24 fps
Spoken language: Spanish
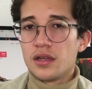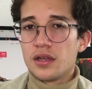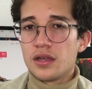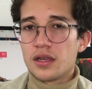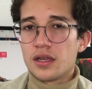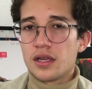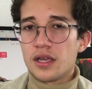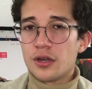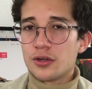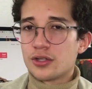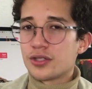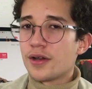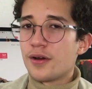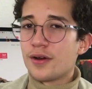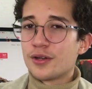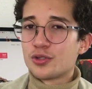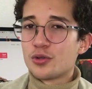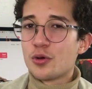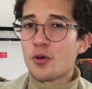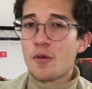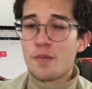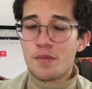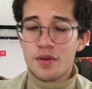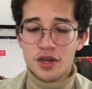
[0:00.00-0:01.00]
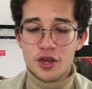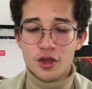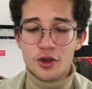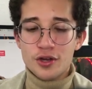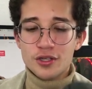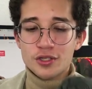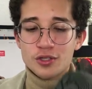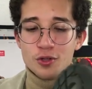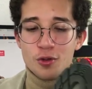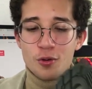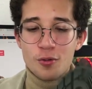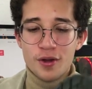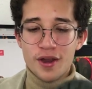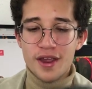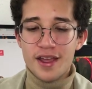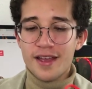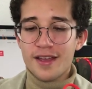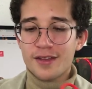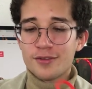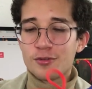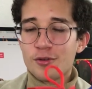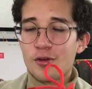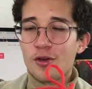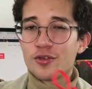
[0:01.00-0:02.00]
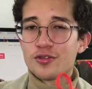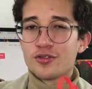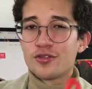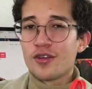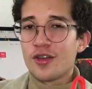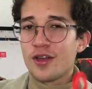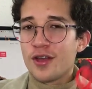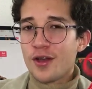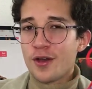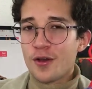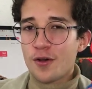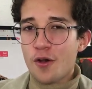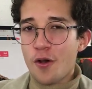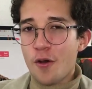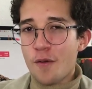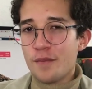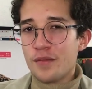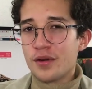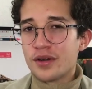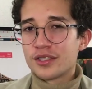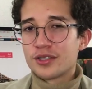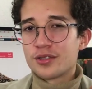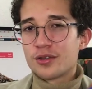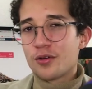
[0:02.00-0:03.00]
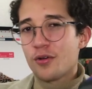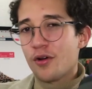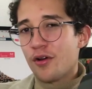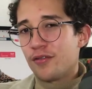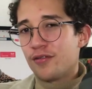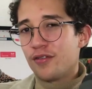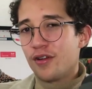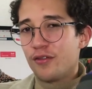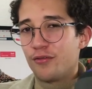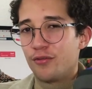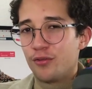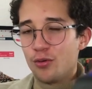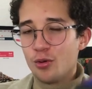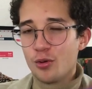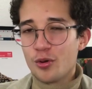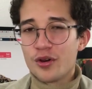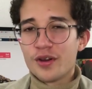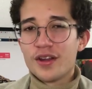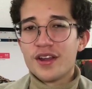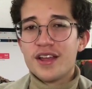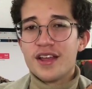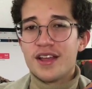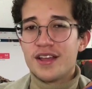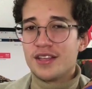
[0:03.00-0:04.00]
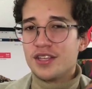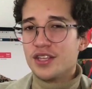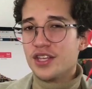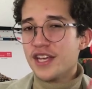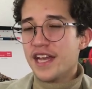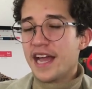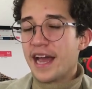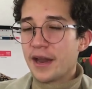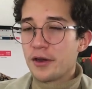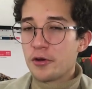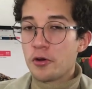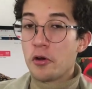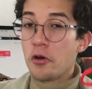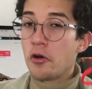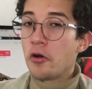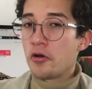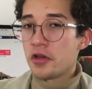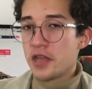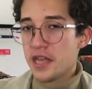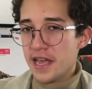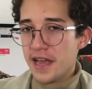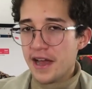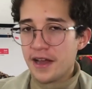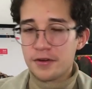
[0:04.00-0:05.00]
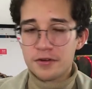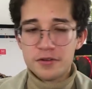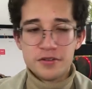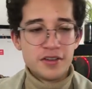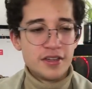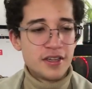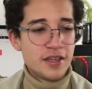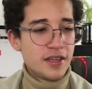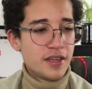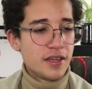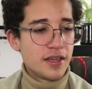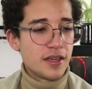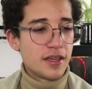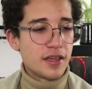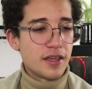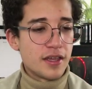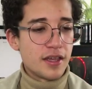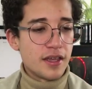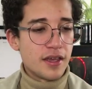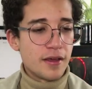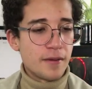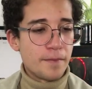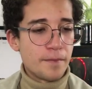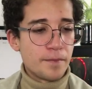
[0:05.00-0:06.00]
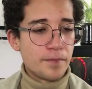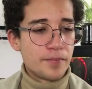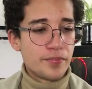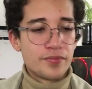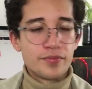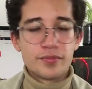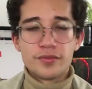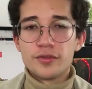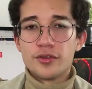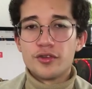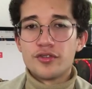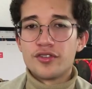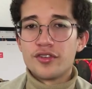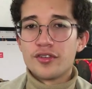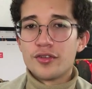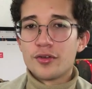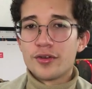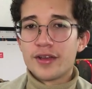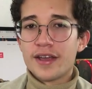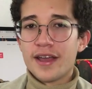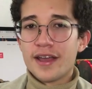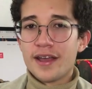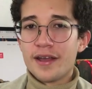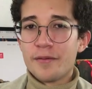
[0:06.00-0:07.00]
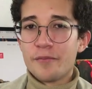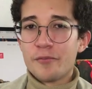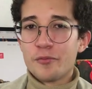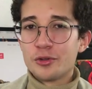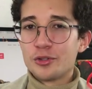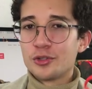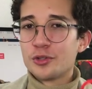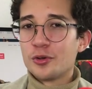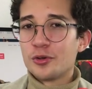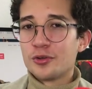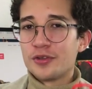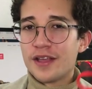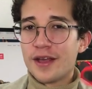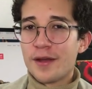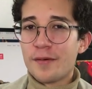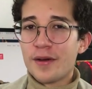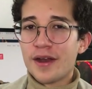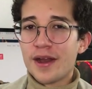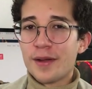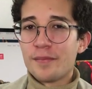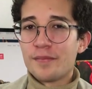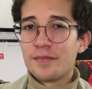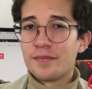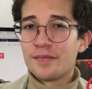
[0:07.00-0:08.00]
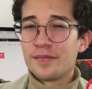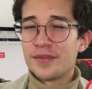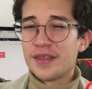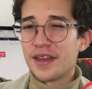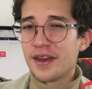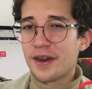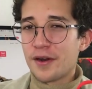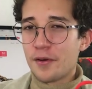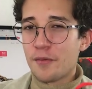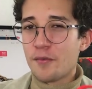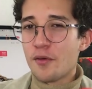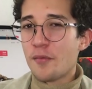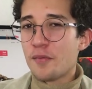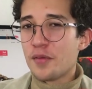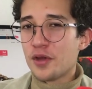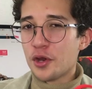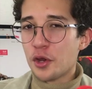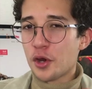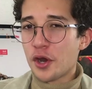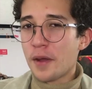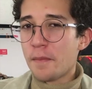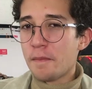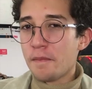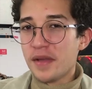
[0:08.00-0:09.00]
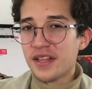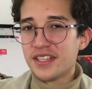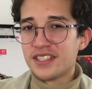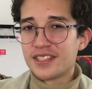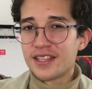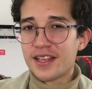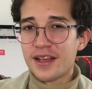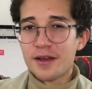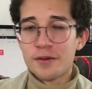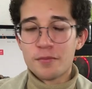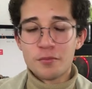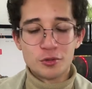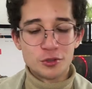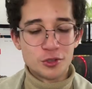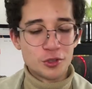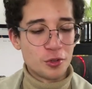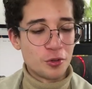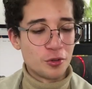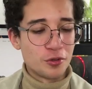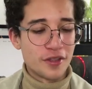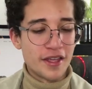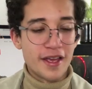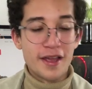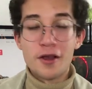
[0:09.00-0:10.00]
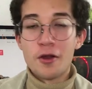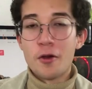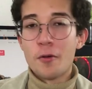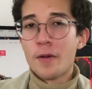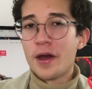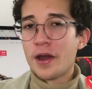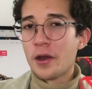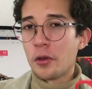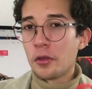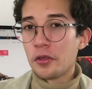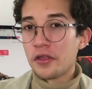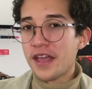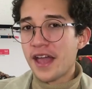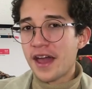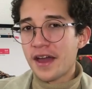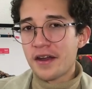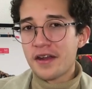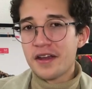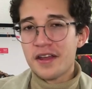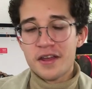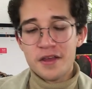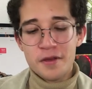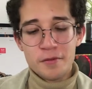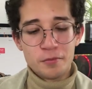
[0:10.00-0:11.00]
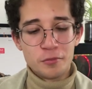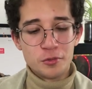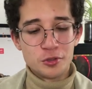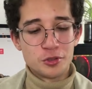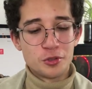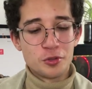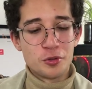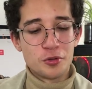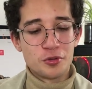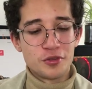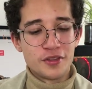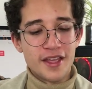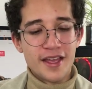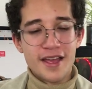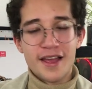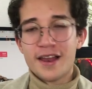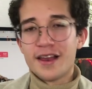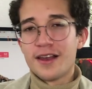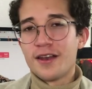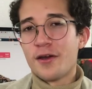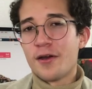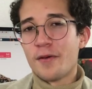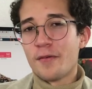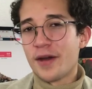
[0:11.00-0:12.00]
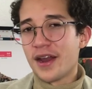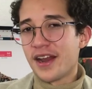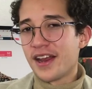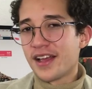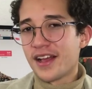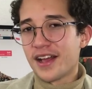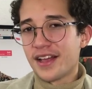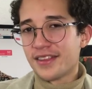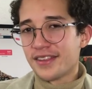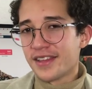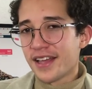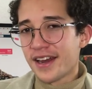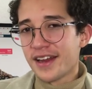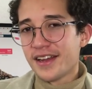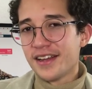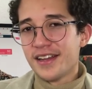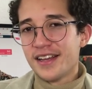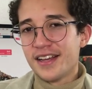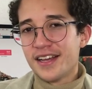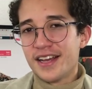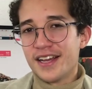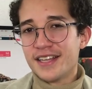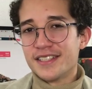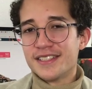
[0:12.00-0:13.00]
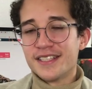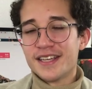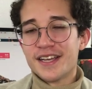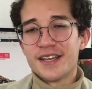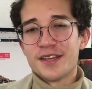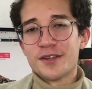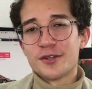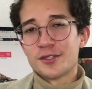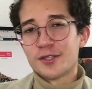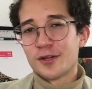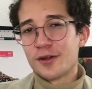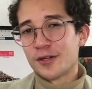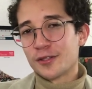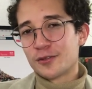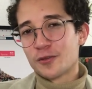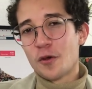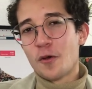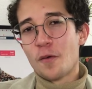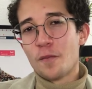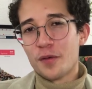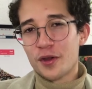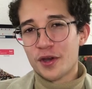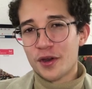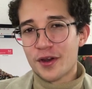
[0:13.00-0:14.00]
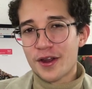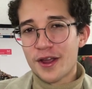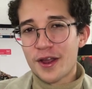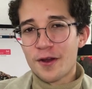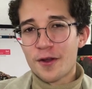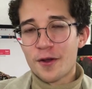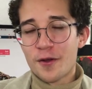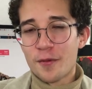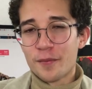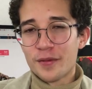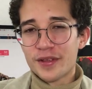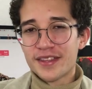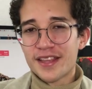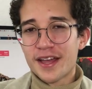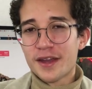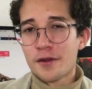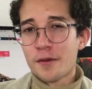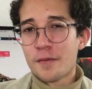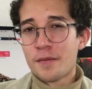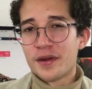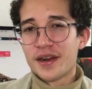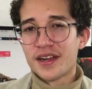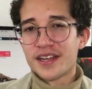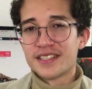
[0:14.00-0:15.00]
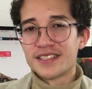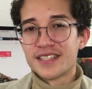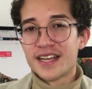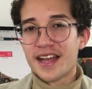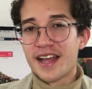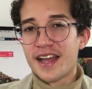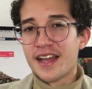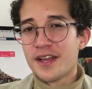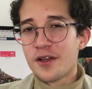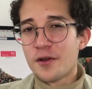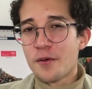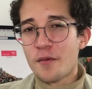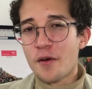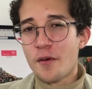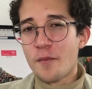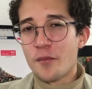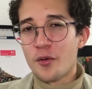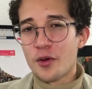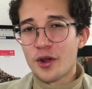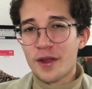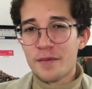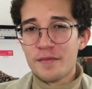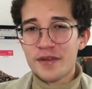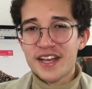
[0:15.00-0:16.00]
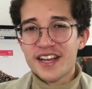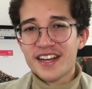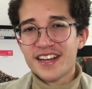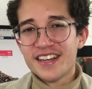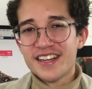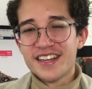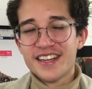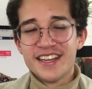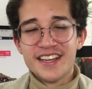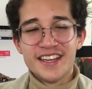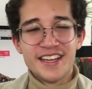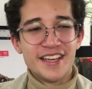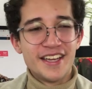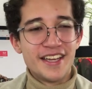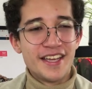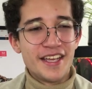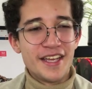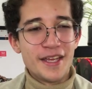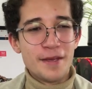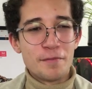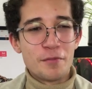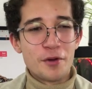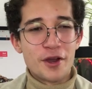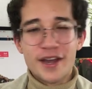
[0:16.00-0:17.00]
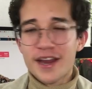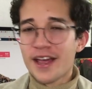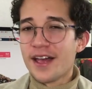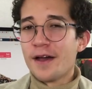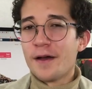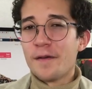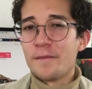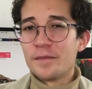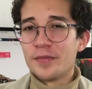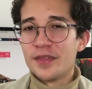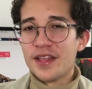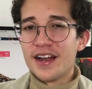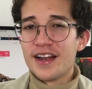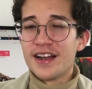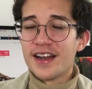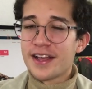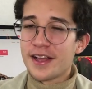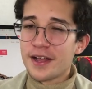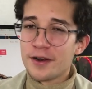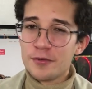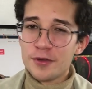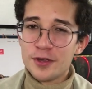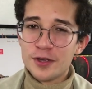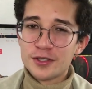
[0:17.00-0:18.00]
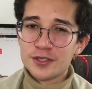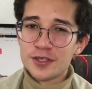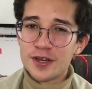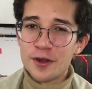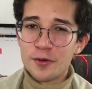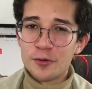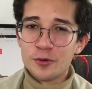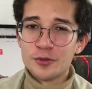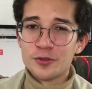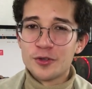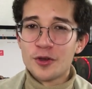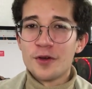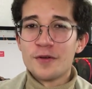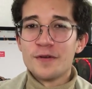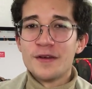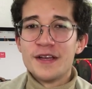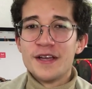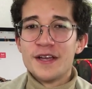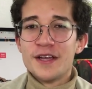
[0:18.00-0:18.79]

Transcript: quiero saber sus opiniones sobre estos Converse Golf Le Fleur Giano o Giano que yo siento que muchos de ustedes van a tener como opiniones mixtas, muchos de ustedes los van a odiar, muchos de ustedes los van a encantar, así que quiero saber sus opiniones en los comentarios para que se haga ahí como polémica y pues nada, denle like al video si les gustó,